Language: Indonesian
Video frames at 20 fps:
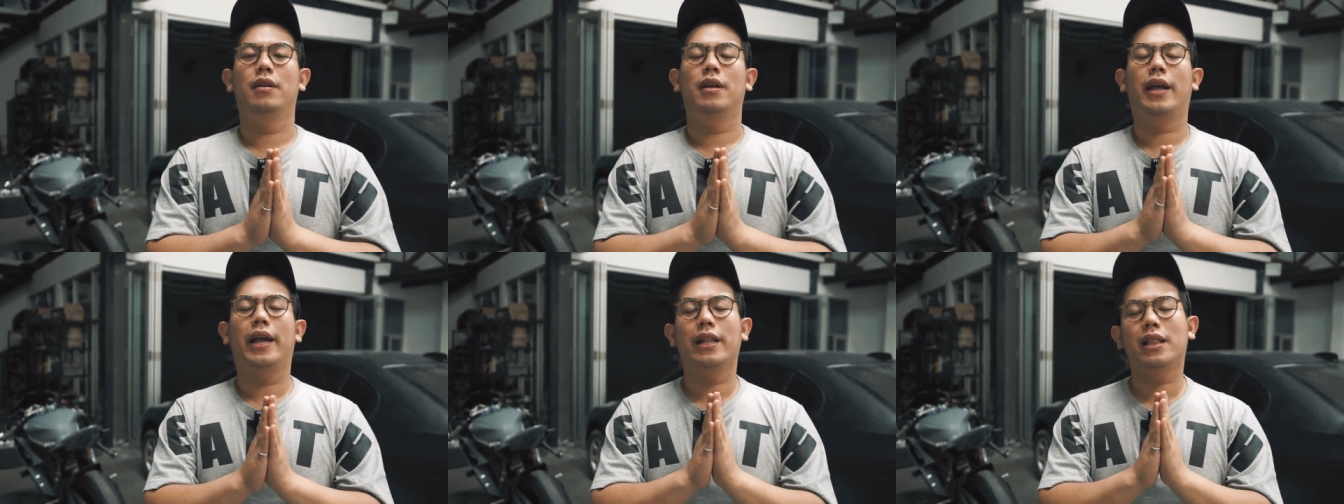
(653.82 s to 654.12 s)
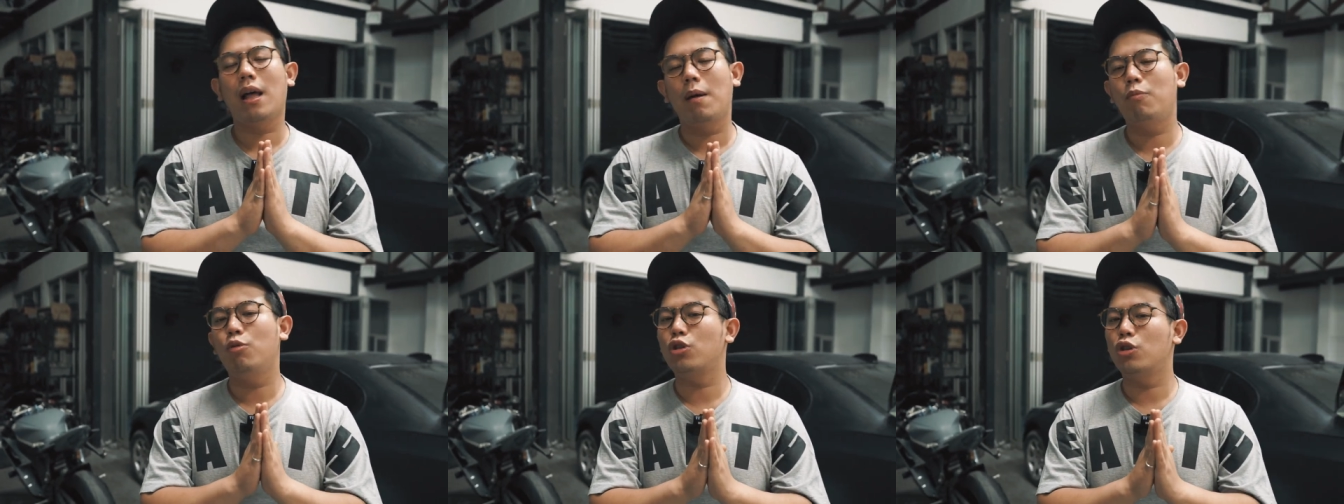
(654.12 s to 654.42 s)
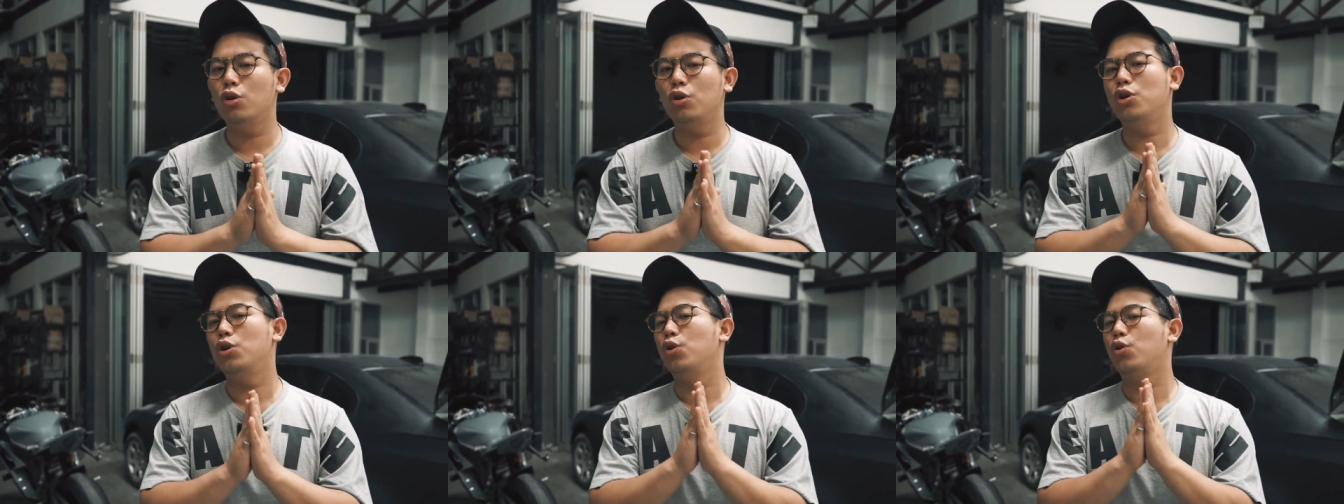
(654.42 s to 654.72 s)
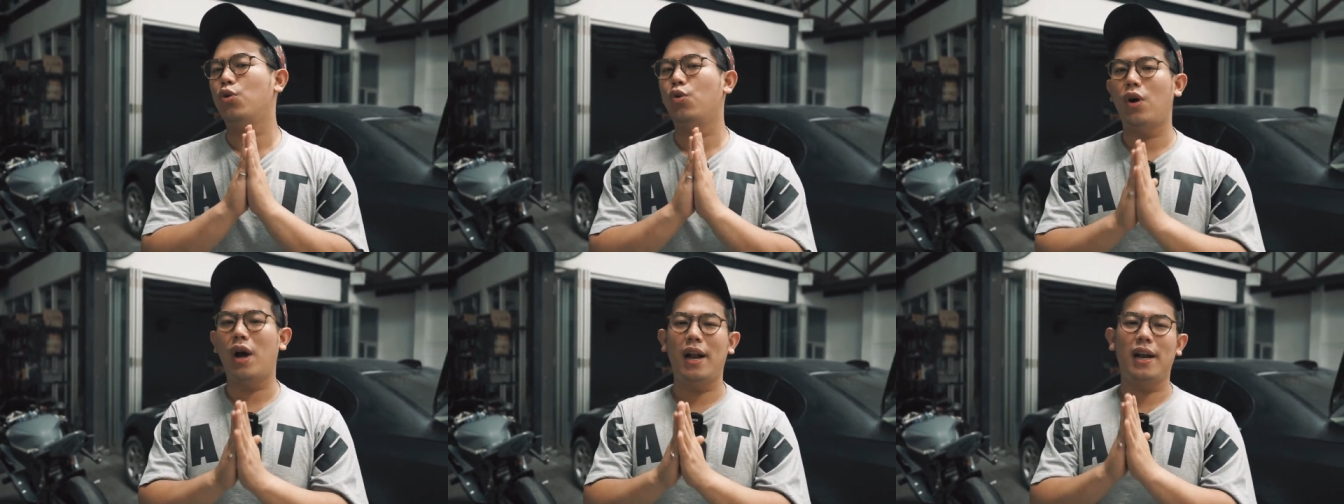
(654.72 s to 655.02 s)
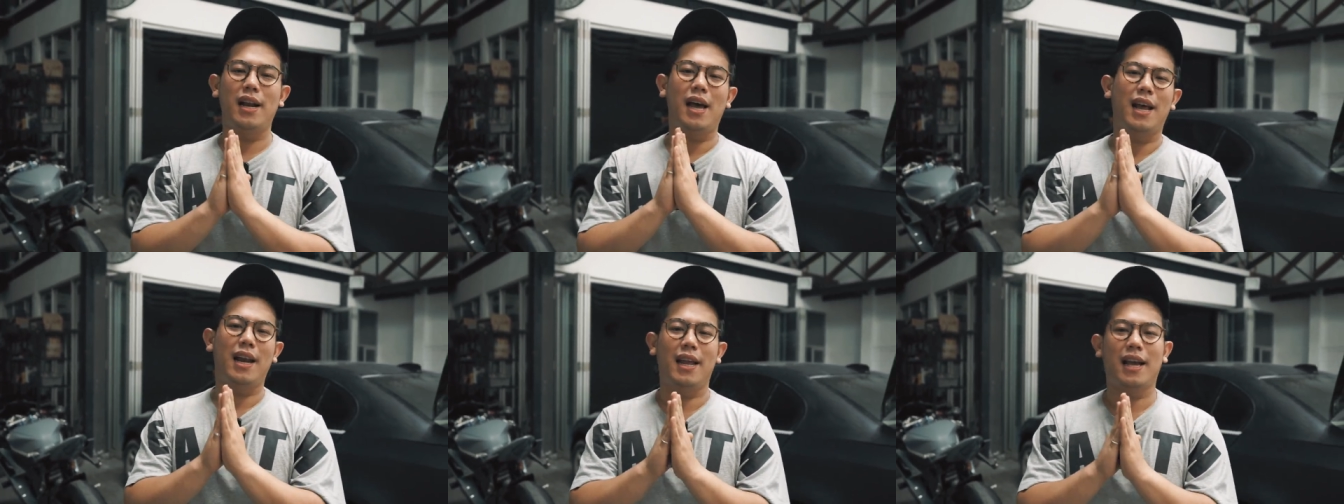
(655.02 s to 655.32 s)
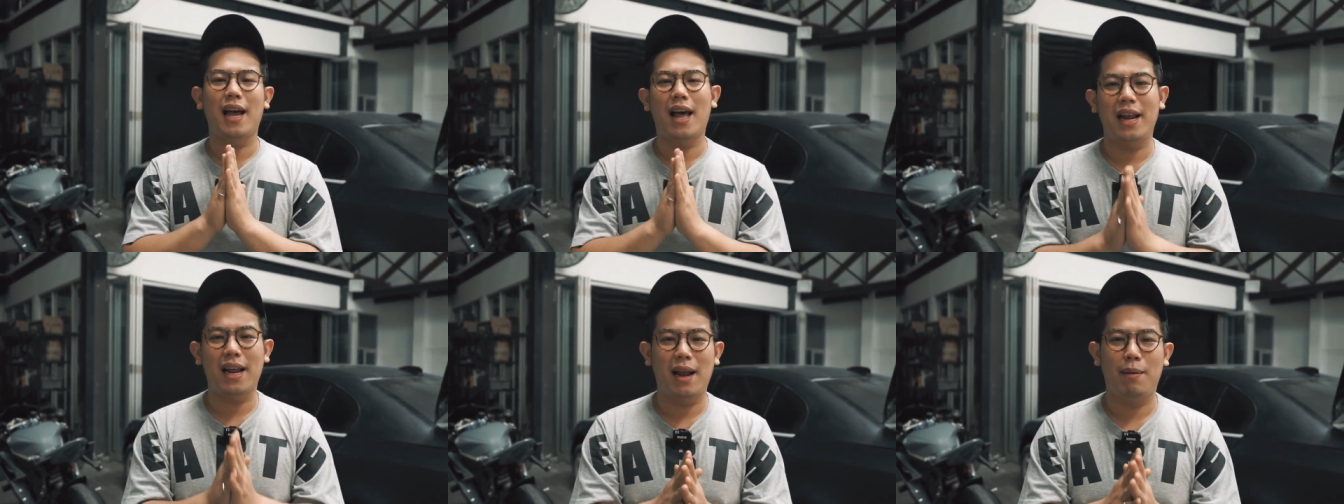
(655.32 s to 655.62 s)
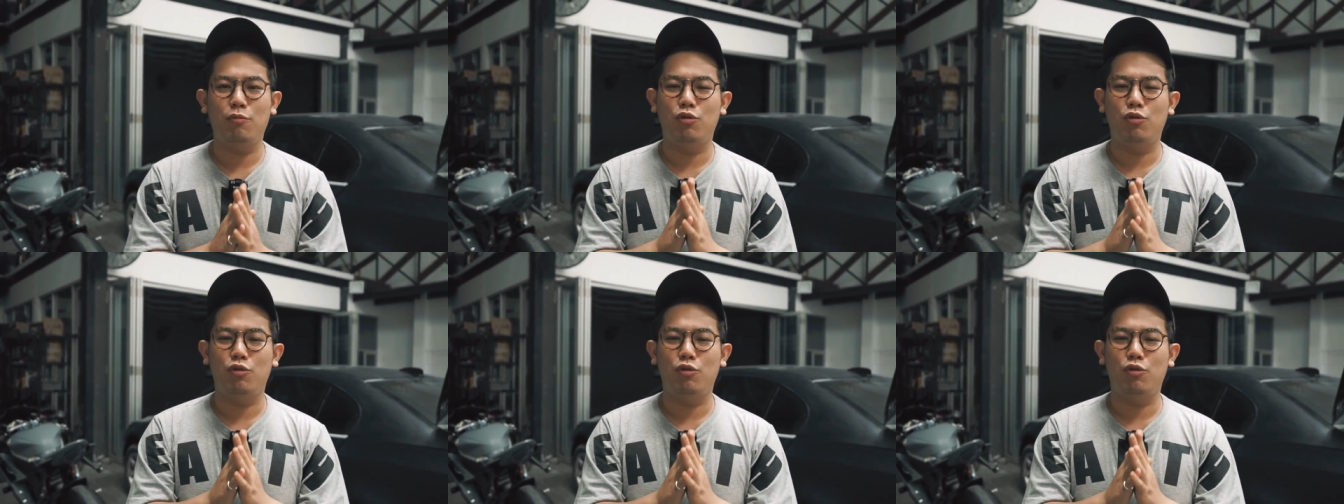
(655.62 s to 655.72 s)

kita butuh dukungan dari kalian.